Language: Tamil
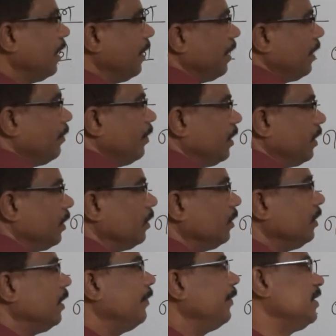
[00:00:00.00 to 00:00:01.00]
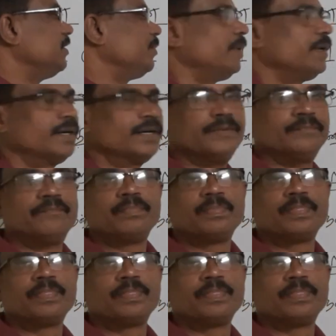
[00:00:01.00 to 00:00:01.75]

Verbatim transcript: கன்றை மட்டும் கவனித்து பாருங்கள்